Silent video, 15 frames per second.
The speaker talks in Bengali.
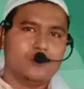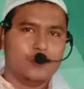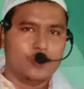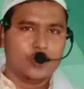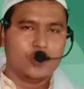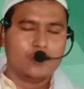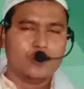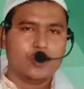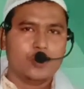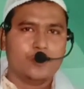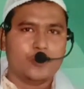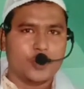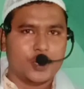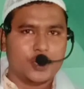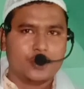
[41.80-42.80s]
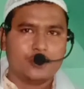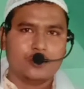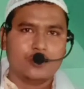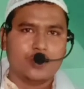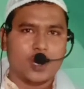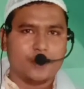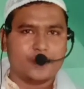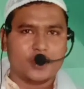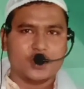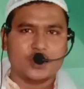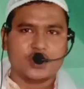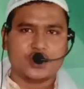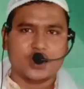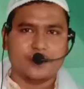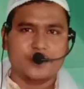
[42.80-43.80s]
মূল মূল পয়েন্টগুলো
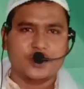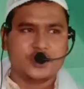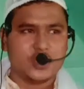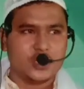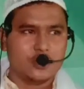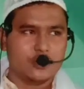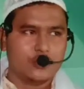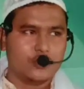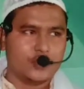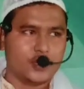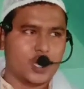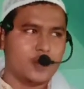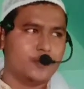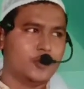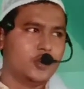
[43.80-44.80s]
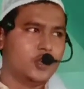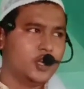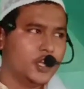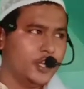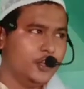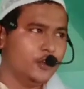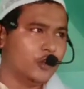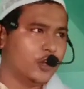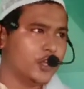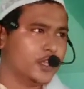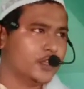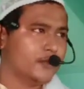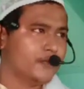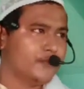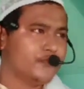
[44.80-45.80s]
আপনাদের সামনে যেইগুলো না বললেই
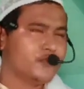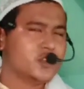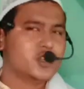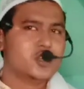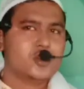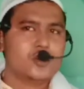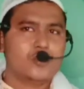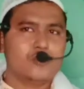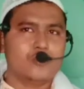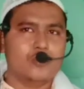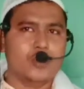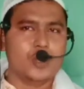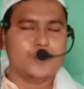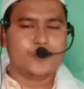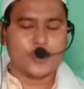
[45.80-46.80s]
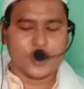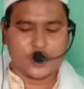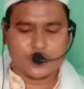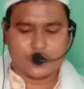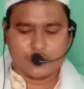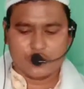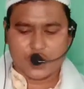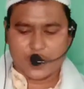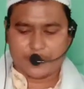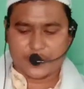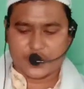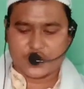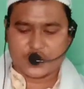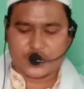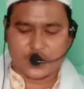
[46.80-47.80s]
নয় ওই পয়েন্টগুলো
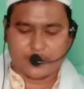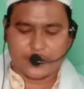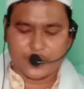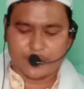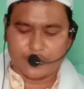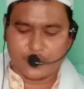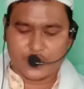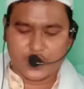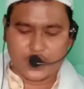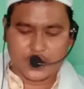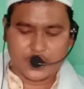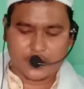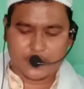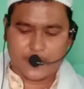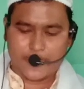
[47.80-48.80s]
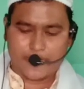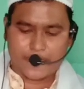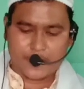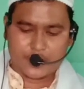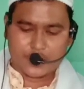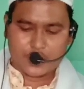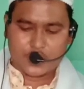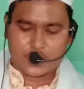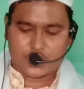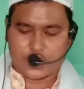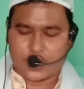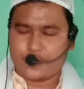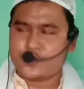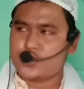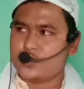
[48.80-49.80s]
আপনাদের সামনে বলে
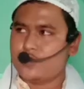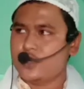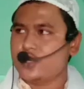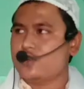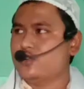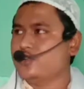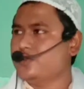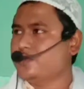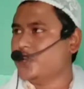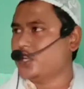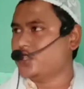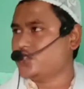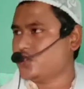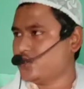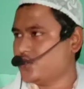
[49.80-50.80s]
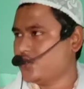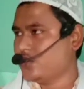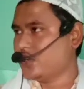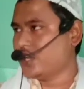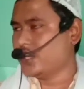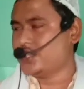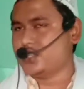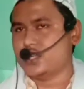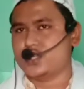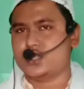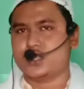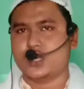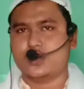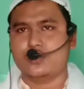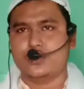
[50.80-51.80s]
সবসময়ই খুদ্বার ছোট করার
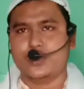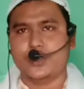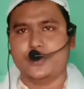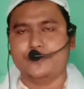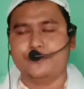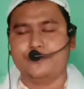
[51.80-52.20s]
চেষ্টা করি